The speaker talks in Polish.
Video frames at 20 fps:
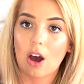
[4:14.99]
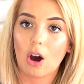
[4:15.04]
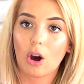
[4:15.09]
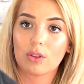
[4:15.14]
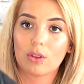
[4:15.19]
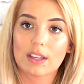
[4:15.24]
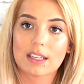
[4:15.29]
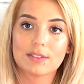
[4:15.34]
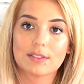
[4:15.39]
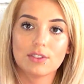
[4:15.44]

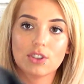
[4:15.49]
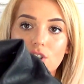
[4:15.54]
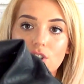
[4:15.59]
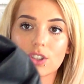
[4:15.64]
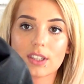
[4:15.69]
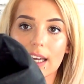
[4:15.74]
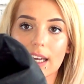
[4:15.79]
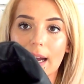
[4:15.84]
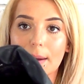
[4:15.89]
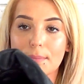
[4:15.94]
Ona jest,
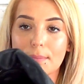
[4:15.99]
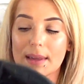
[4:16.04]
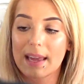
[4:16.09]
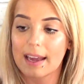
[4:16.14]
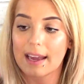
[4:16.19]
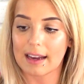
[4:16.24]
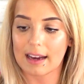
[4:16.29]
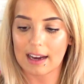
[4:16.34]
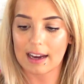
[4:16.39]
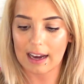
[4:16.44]
widzicie, taka
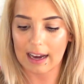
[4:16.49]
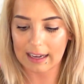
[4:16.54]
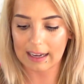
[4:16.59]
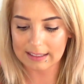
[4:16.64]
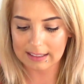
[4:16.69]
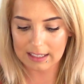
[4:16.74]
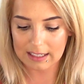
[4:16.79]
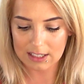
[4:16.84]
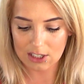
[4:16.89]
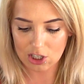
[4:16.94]
miękka,
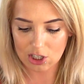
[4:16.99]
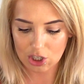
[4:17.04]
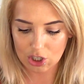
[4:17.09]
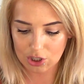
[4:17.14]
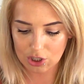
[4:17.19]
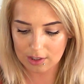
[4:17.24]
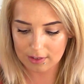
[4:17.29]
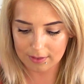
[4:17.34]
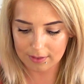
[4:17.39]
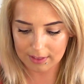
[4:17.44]
nie jest
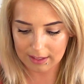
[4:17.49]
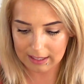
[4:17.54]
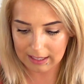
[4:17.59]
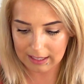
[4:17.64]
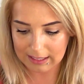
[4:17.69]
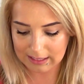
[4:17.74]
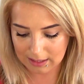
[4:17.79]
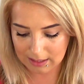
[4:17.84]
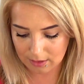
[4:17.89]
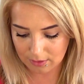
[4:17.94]
sztywna
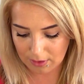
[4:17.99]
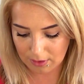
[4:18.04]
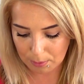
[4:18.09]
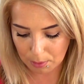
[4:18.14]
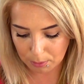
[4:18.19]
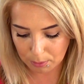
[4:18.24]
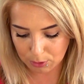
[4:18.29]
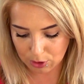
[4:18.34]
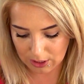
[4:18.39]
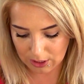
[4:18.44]
jak te dwie
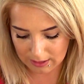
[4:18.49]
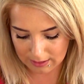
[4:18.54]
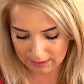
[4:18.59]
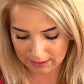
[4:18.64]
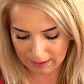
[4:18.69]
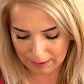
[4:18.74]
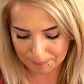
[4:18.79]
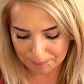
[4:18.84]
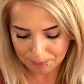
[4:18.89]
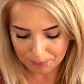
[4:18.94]

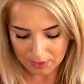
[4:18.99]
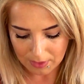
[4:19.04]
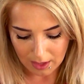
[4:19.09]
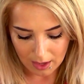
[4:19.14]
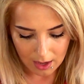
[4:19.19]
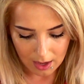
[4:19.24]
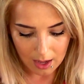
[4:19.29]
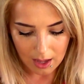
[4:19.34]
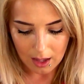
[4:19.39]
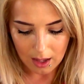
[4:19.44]
poprzednie.
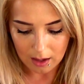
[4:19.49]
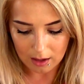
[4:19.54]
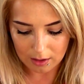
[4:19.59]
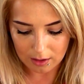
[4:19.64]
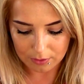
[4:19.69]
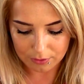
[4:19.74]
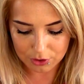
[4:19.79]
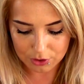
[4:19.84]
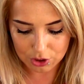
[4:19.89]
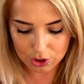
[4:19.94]

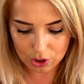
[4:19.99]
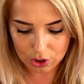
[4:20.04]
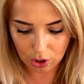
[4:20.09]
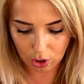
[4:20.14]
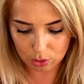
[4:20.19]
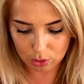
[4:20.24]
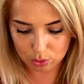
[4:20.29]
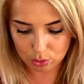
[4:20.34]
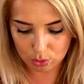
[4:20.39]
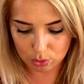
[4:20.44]
E, w
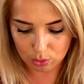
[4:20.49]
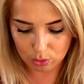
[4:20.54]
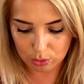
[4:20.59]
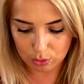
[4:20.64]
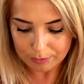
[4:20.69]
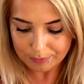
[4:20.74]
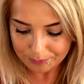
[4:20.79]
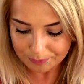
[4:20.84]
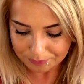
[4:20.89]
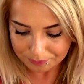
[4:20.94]
środku